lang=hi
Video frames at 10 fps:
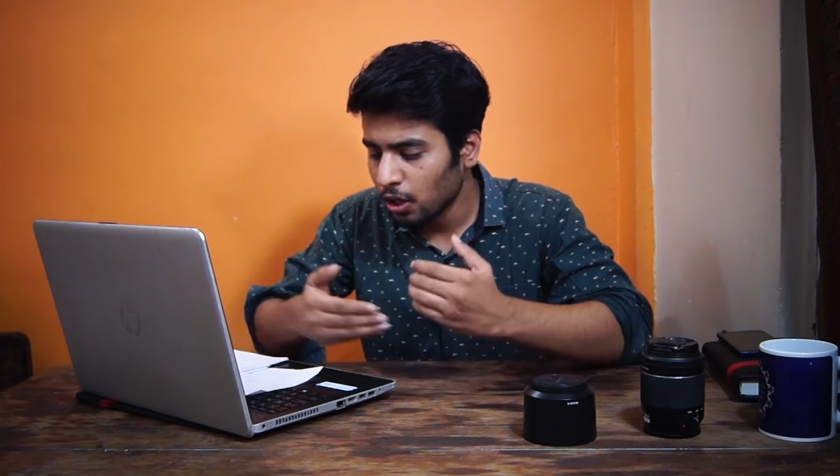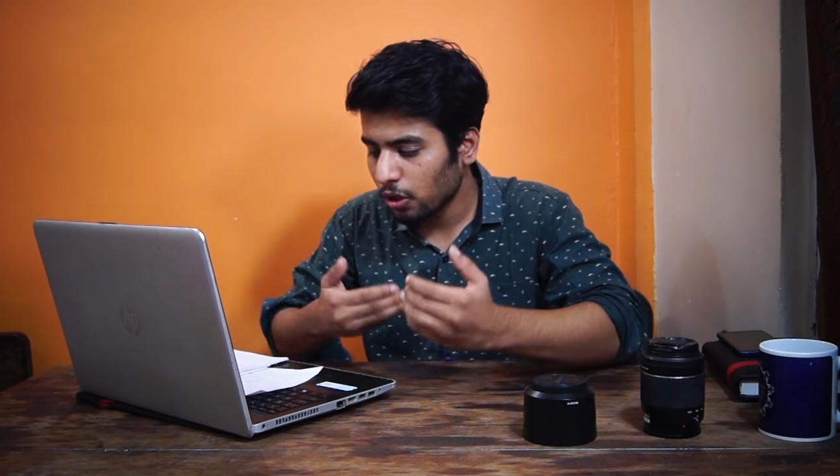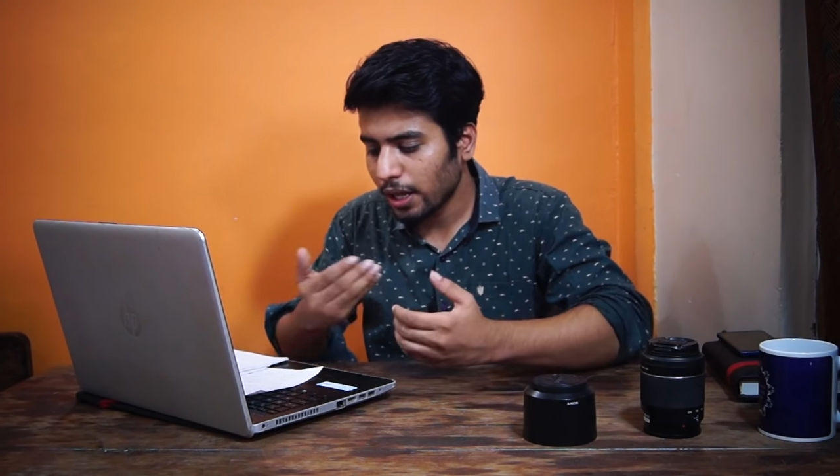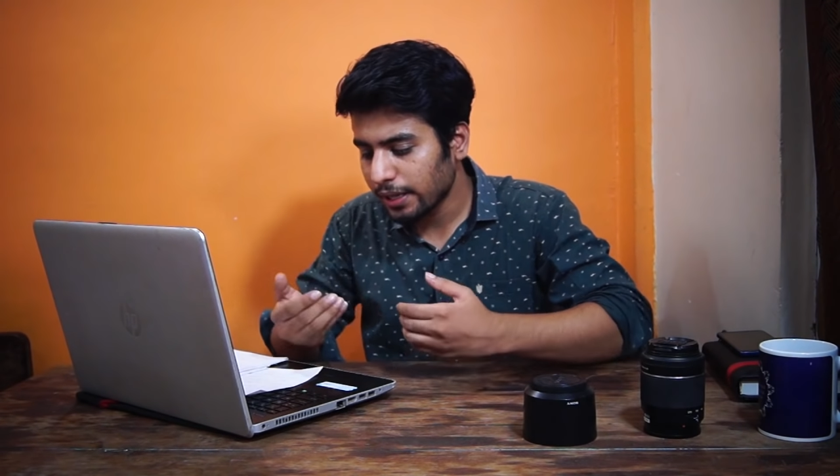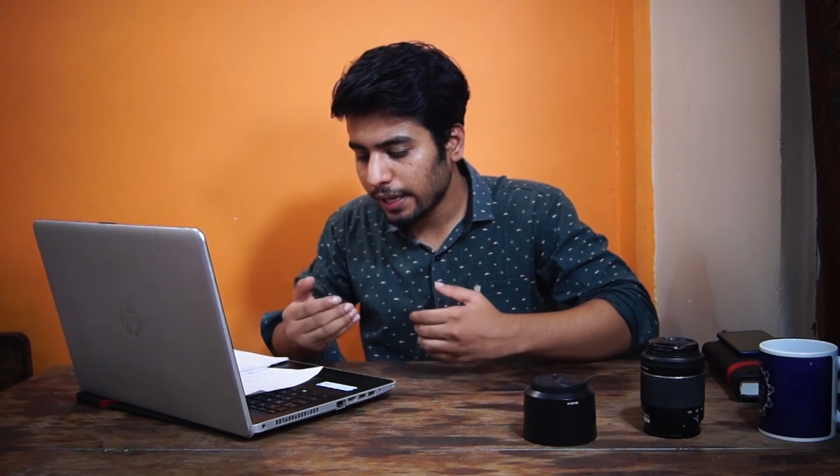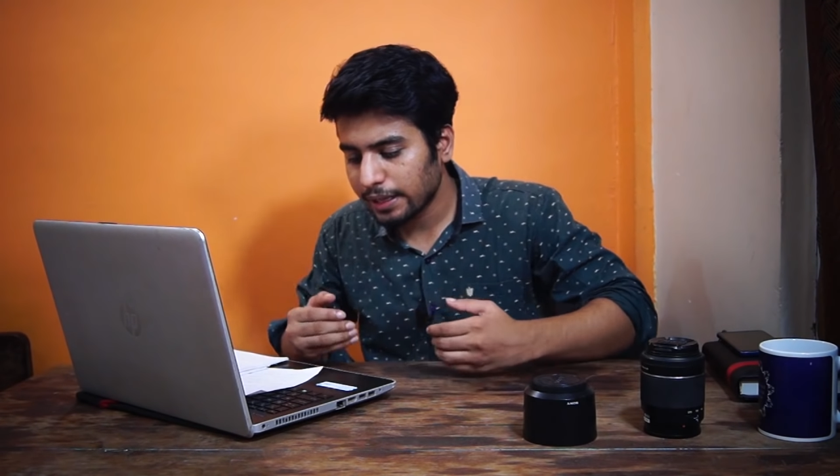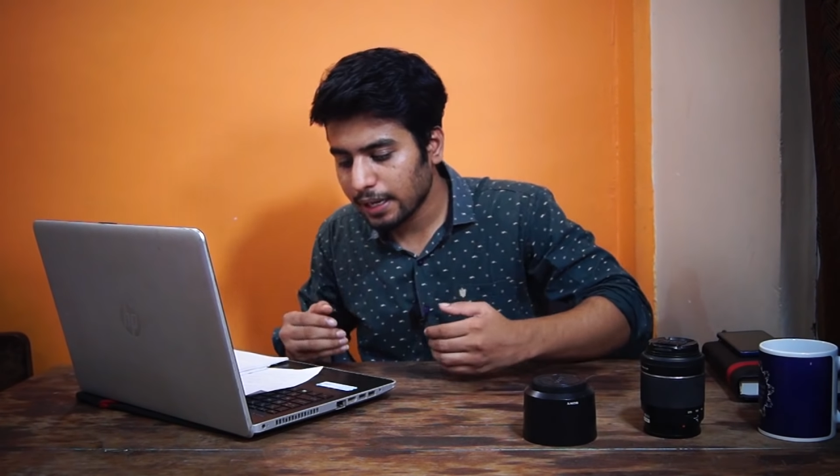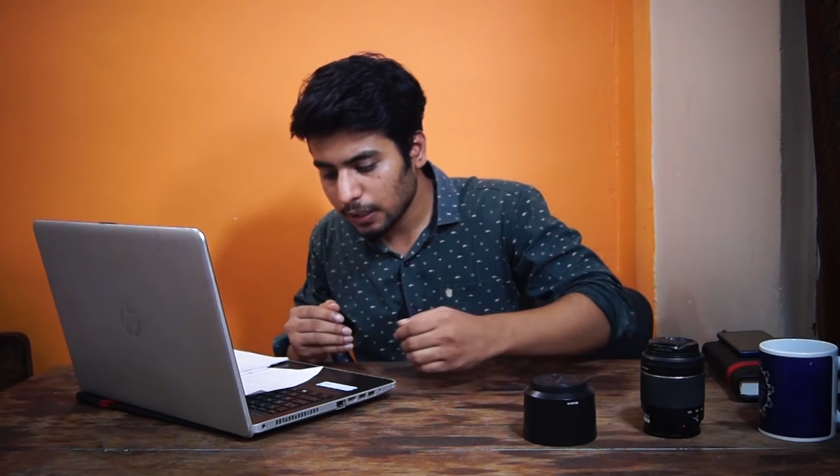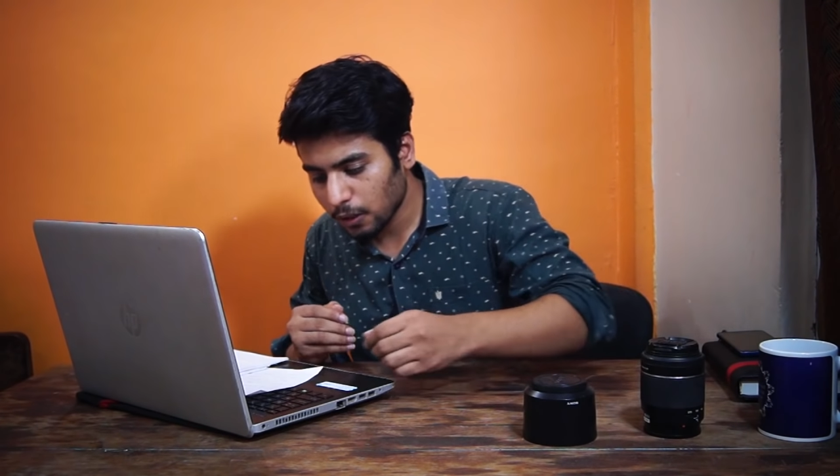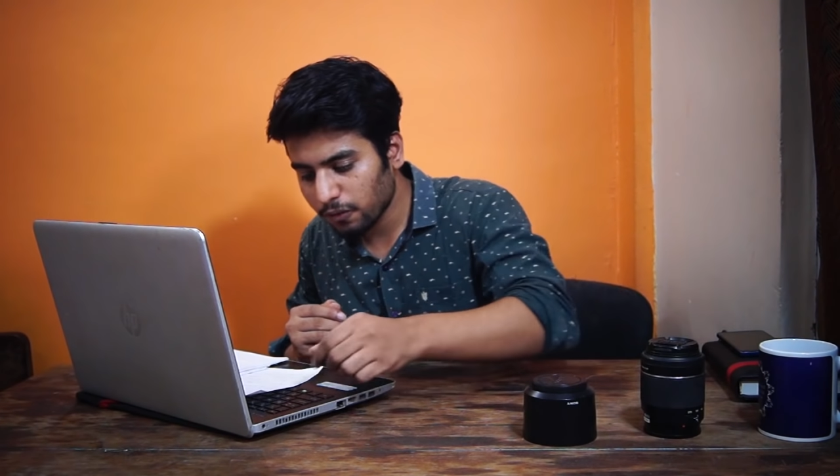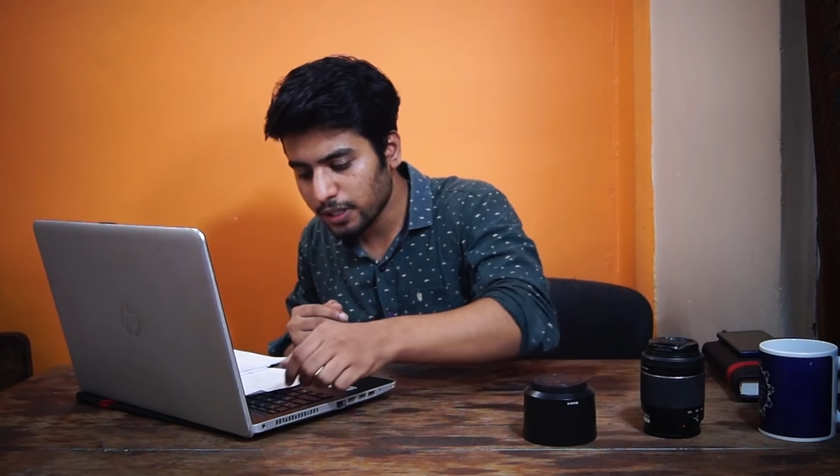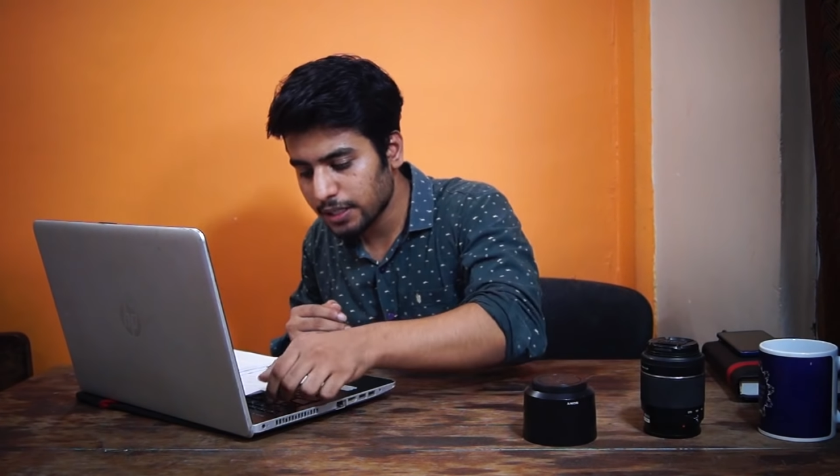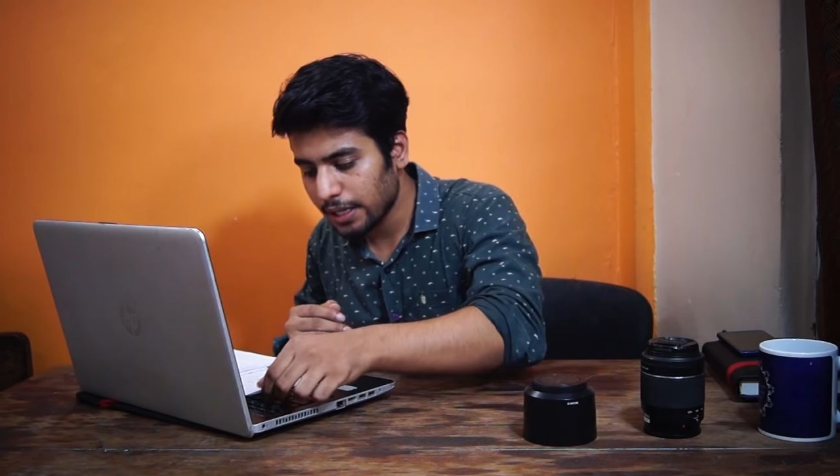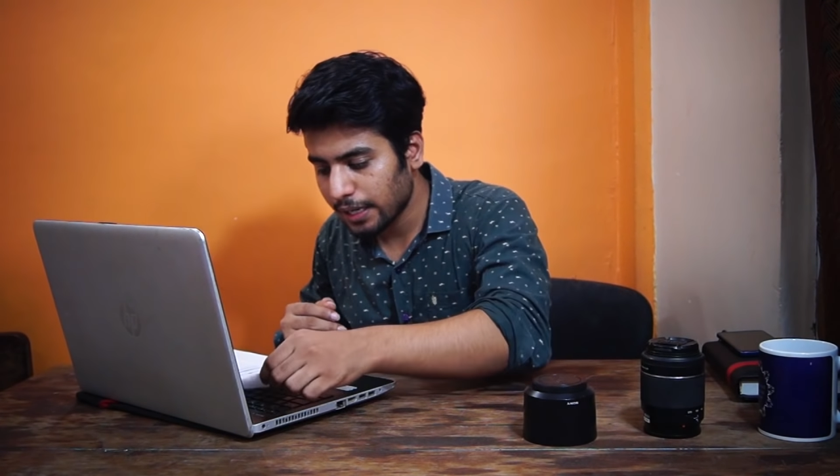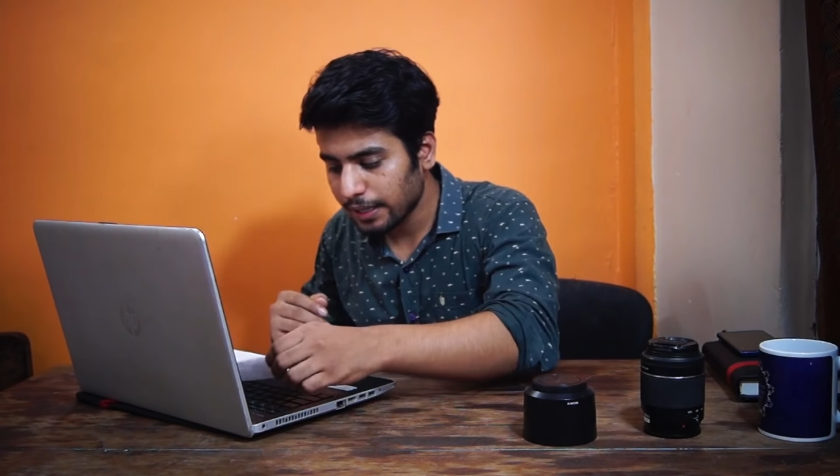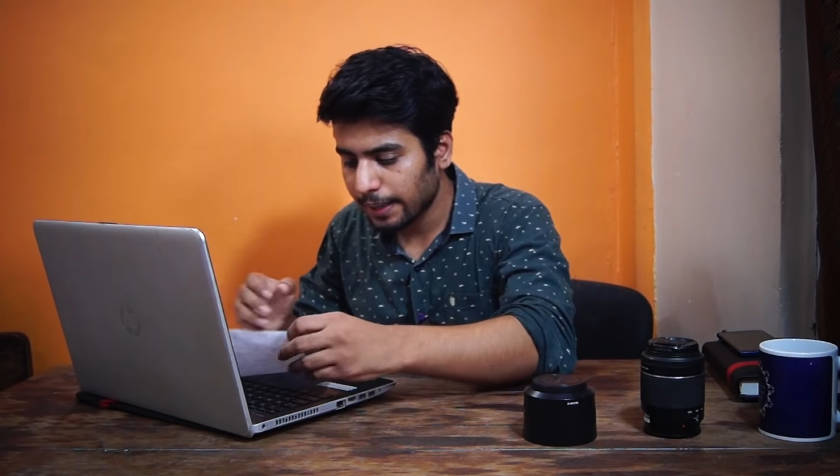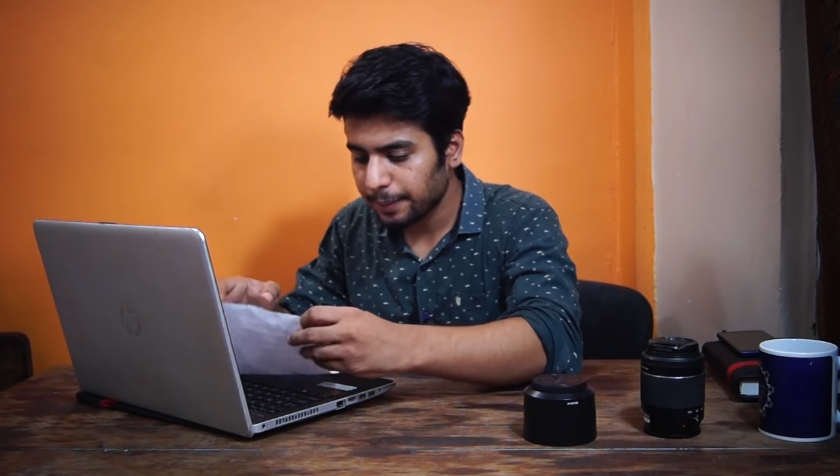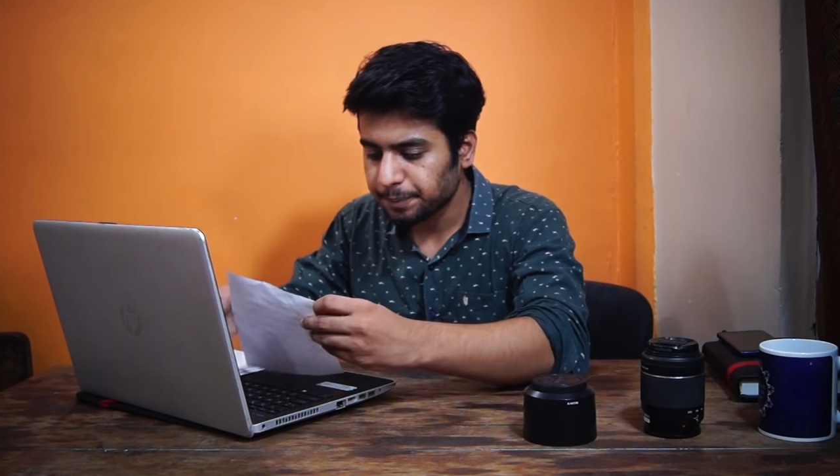तो यार देखते हैं कट ऑफ किस तरीके के हैं